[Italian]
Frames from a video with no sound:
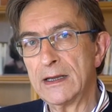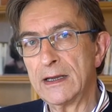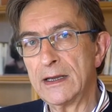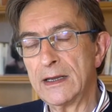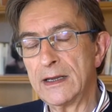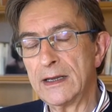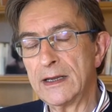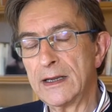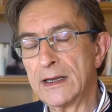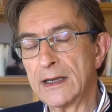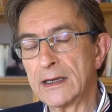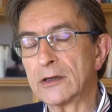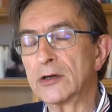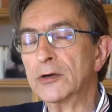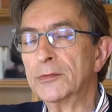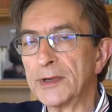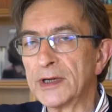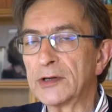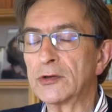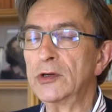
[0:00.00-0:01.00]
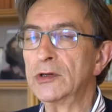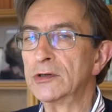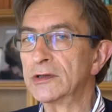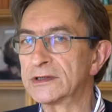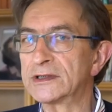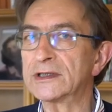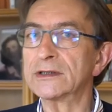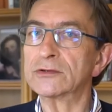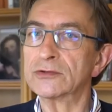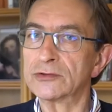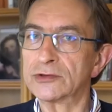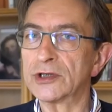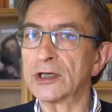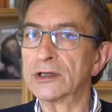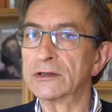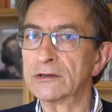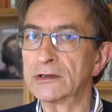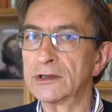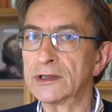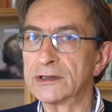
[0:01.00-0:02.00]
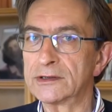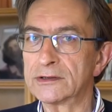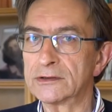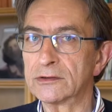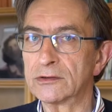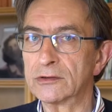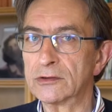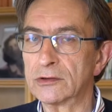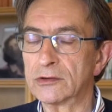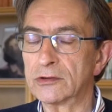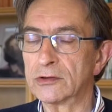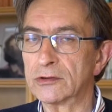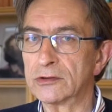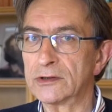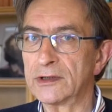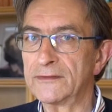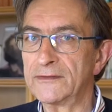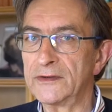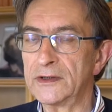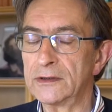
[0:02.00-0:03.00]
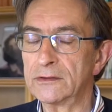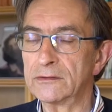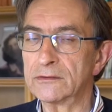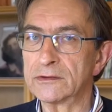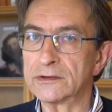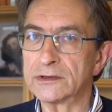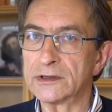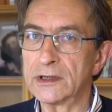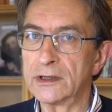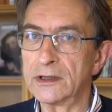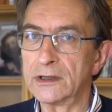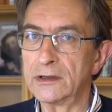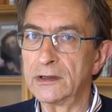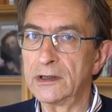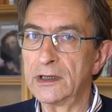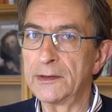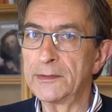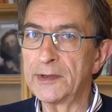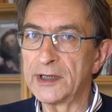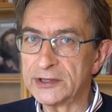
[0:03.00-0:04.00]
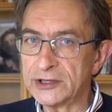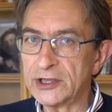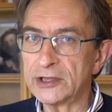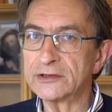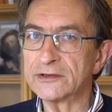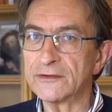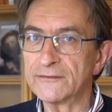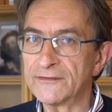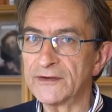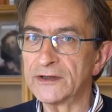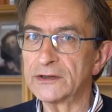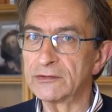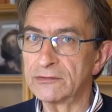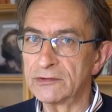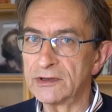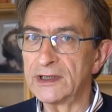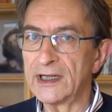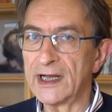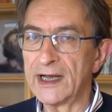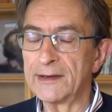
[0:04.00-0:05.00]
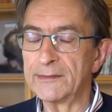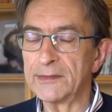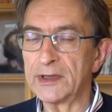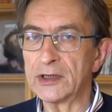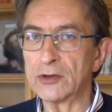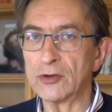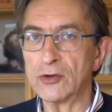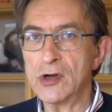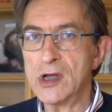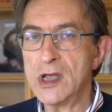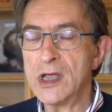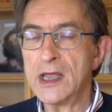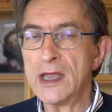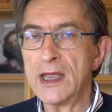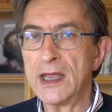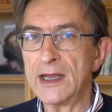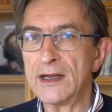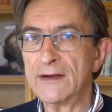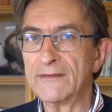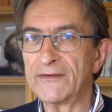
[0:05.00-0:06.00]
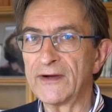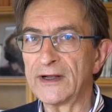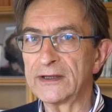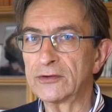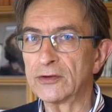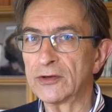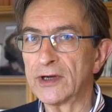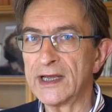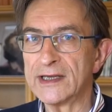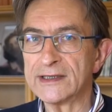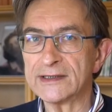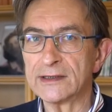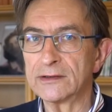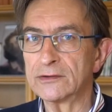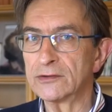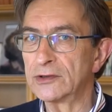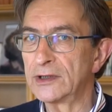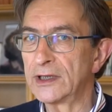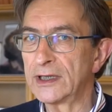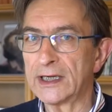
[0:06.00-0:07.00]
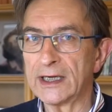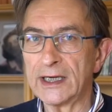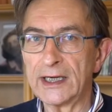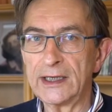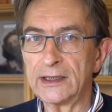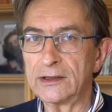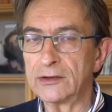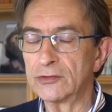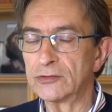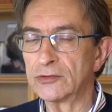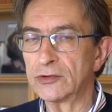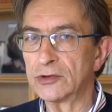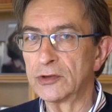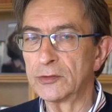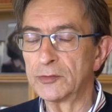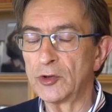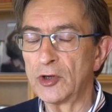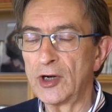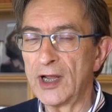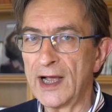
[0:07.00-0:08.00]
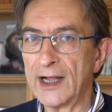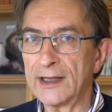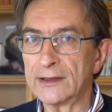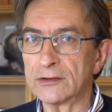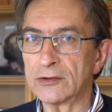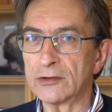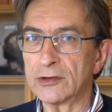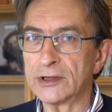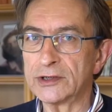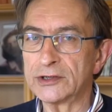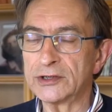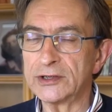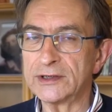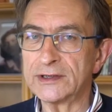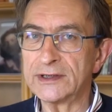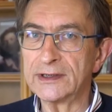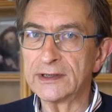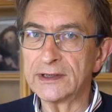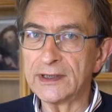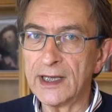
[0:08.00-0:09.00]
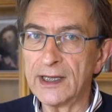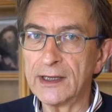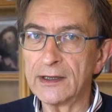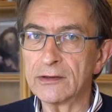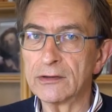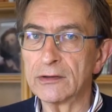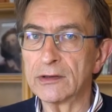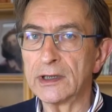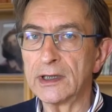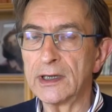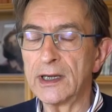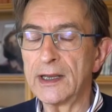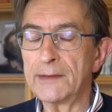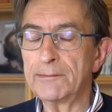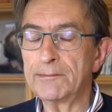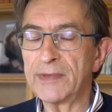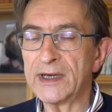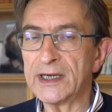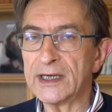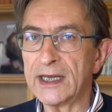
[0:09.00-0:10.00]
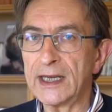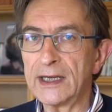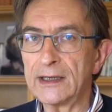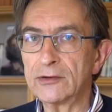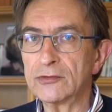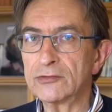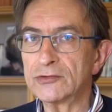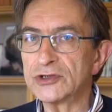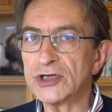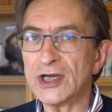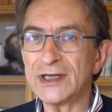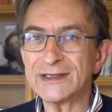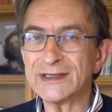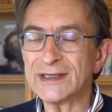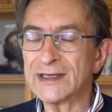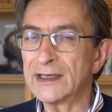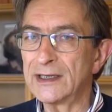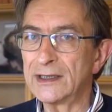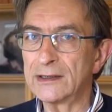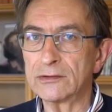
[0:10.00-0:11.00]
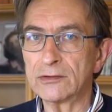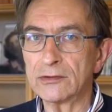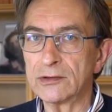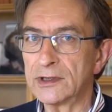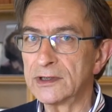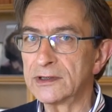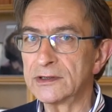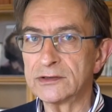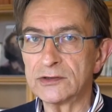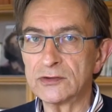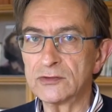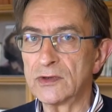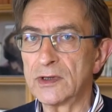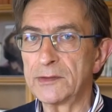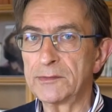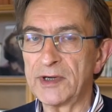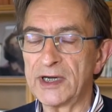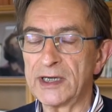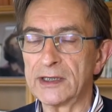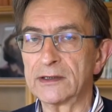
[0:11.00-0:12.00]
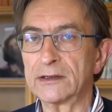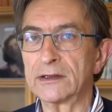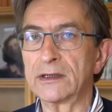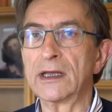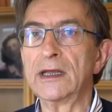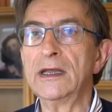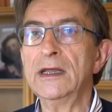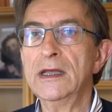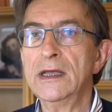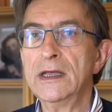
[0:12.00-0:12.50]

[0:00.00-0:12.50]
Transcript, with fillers: eh, come quello che sta succedendo adesso col coronavirus. Eh, l'emergenza è un fatto dinamico, il fatto che escano decreti uno dopo l'altro, che ci si interroghi, è perché non c'è scritto da nessuna parte